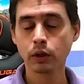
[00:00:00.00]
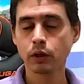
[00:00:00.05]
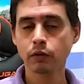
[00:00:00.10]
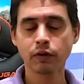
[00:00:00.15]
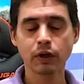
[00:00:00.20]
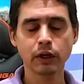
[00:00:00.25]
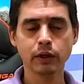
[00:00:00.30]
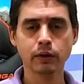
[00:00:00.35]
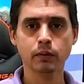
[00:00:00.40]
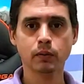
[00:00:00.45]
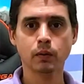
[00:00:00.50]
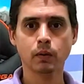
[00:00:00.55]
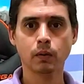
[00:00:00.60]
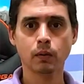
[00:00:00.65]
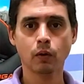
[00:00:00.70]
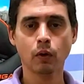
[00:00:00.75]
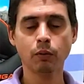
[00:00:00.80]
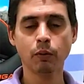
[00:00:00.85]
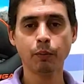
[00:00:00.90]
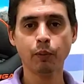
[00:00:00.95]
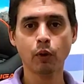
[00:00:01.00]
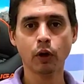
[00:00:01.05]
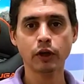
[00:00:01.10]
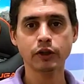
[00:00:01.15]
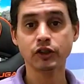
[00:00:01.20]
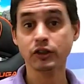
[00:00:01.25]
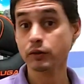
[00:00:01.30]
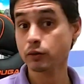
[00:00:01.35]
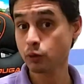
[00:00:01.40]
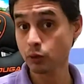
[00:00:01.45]
falei, como pode?
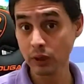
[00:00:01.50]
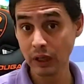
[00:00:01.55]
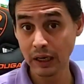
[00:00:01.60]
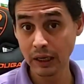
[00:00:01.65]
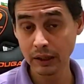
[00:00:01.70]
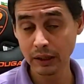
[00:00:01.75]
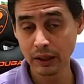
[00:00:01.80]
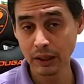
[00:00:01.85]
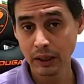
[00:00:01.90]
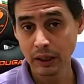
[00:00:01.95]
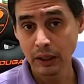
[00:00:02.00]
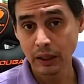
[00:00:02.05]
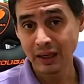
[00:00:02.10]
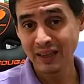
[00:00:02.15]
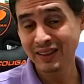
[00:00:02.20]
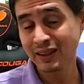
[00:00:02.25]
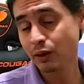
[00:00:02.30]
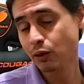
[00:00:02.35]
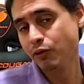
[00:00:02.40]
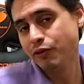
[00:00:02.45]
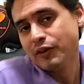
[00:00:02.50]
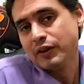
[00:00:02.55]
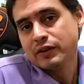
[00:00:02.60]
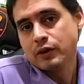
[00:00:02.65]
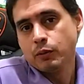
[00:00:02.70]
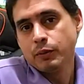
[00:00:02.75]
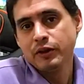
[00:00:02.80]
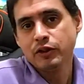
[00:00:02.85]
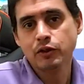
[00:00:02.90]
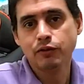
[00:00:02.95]
Do nada. Então eu
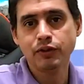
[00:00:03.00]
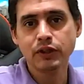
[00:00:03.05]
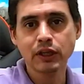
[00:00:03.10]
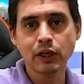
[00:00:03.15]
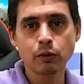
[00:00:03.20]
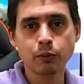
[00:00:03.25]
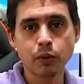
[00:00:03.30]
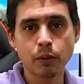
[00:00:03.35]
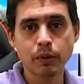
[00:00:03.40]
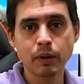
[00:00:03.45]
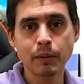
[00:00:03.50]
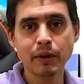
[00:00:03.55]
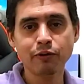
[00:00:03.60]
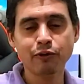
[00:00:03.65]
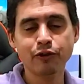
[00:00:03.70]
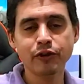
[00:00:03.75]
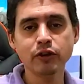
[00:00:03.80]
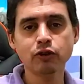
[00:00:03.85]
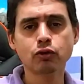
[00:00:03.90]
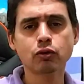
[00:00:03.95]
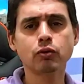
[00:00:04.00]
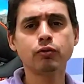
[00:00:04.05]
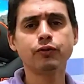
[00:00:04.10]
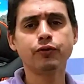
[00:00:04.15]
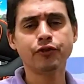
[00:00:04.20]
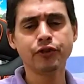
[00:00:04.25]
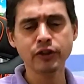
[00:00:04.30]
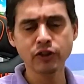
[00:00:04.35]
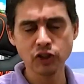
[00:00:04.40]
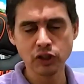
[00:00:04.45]
fatalmente vi que era um problema físico.
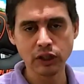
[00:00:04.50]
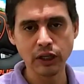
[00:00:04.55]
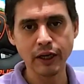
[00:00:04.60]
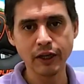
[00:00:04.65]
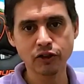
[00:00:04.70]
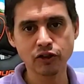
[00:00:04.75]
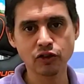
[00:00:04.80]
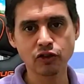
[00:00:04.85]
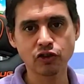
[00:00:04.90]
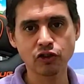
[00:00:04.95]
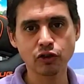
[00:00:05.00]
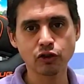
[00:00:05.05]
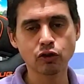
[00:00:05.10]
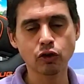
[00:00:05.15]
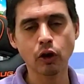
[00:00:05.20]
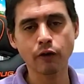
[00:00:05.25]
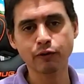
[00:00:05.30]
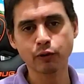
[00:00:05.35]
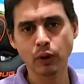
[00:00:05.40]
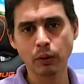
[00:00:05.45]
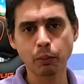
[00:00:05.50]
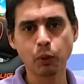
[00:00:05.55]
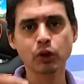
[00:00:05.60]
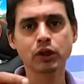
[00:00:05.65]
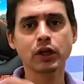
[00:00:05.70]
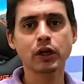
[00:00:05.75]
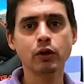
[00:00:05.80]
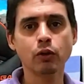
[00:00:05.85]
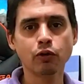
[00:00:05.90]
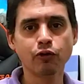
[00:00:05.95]
Fiz testes de software,
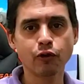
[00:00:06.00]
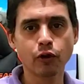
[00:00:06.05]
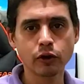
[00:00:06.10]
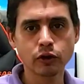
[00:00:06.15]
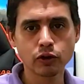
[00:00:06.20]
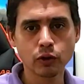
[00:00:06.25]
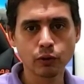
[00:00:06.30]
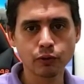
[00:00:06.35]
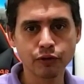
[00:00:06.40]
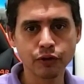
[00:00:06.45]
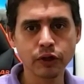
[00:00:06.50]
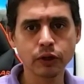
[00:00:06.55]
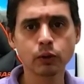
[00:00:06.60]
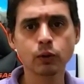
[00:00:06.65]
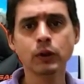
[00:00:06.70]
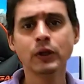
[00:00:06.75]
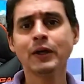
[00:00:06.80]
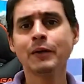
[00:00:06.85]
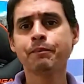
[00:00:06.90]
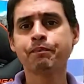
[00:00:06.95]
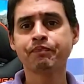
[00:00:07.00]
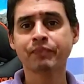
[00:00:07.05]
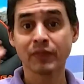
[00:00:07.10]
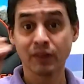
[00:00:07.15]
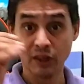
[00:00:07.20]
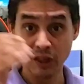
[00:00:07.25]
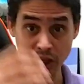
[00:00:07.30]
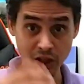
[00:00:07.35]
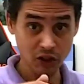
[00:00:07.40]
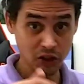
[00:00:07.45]
botei o fone de ouvido,
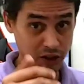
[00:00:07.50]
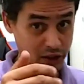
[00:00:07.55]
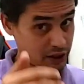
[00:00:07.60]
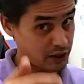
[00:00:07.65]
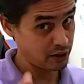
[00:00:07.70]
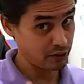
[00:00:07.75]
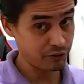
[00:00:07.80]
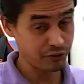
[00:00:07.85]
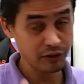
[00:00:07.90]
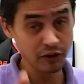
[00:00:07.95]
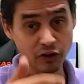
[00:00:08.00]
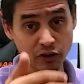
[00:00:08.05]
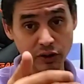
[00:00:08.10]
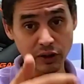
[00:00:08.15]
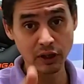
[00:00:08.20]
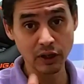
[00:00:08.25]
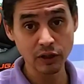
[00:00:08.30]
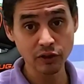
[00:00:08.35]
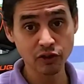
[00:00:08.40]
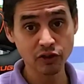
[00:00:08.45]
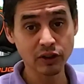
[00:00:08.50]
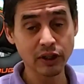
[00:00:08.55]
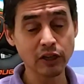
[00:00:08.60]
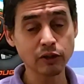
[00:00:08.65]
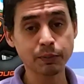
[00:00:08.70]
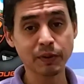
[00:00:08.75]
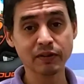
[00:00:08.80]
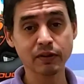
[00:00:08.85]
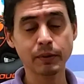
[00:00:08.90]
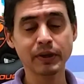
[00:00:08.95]
testei, fiz tantos testes
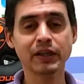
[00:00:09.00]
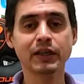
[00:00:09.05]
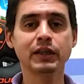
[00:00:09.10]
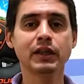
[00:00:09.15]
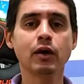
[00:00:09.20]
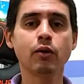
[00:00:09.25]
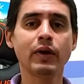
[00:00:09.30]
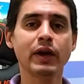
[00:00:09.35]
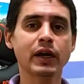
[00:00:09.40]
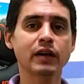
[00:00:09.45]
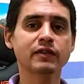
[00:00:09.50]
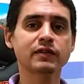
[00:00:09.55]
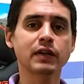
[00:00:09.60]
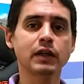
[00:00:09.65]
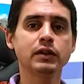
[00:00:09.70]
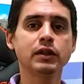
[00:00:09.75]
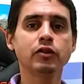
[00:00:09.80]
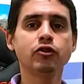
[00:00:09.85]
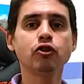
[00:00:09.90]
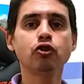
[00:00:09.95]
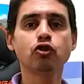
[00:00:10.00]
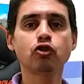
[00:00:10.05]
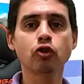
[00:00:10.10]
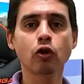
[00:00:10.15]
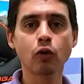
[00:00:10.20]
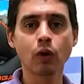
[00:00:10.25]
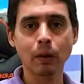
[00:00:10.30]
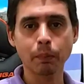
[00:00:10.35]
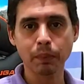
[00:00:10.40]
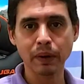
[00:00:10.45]
para saber que não era a saída de
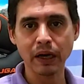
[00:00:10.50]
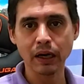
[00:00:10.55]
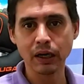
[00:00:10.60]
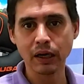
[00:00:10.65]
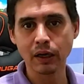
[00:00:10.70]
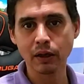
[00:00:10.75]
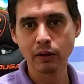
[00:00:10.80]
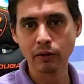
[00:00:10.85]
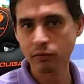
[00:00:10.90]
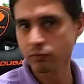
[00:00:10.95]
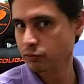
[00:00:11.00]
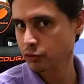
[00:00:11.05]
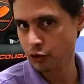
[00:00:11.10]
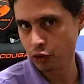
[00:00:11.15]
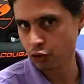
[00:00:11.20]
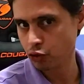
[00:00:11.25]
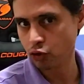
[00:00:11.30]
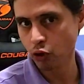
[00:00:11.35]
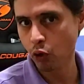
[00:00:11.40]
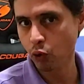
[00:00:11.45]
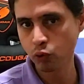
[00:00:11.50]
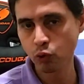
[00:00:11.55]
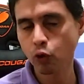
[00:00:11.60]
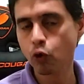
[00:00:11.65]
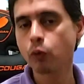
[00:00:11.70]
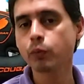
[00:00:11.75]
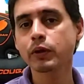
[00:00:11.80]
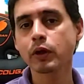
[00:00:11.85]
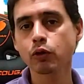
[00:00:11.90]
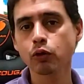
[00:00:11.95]
som, a placa de som do
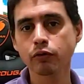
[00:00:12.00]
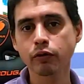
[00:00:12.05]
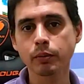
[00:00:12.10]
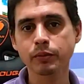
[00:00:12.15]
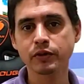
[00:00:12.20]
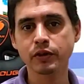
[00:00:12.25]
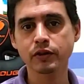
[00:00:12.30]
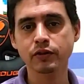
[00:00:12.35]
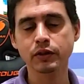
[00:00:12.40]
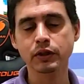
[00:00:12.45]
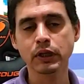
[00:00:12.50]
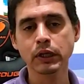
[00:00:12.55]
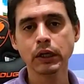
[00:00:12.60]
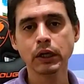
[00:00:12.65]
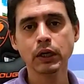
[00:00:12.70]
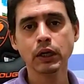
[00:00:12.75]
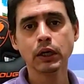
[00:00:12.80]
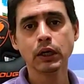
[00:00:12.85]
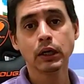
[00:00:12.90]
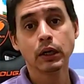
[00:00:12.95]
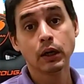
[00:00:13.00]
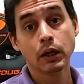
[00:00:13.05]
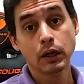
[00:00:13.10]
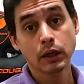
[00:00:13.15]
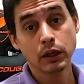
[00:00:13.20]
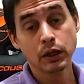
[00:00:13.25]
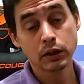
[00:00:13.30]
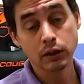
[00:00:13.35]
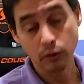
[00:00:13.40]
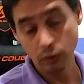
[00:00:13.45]
computador, vamos dizer assim.
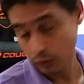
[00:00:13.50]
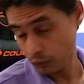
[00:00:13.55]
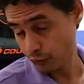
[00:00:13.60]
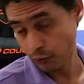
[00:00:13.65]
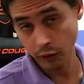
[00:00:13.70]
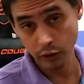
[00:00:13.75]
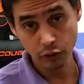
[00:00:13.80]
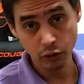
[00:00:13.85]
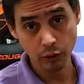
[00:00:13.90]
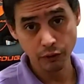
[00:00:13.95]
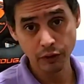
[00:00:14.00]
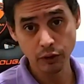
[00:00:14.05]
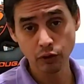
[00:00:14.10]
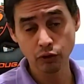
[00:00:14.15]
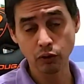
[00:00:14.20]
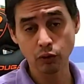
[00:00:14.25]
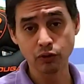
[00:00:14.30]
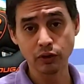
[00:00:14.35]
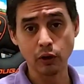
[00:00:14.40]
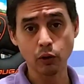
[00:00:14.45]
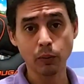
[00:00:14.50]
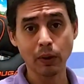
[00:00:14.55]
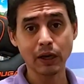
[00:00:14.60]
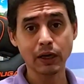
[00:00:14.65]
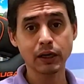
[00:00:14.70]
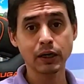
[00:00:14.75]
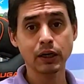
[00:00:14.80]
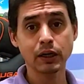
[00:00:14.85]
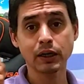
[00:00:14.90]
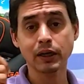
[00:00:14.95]
Então no fone de ouvido o som saiu
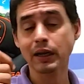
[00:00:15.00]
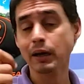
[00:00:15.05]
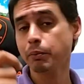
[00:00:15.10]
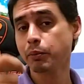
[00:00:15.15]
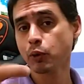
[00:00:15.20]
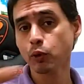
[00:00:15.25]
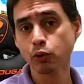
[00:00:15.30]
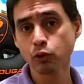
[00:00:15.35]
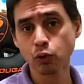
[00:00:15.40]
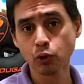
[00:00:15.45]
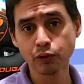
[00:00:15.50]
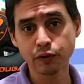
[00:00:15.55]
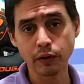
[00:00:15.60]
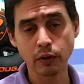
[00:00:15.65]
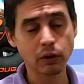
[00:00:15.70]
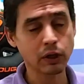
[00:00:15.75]
bacana, na Bluetooth saiu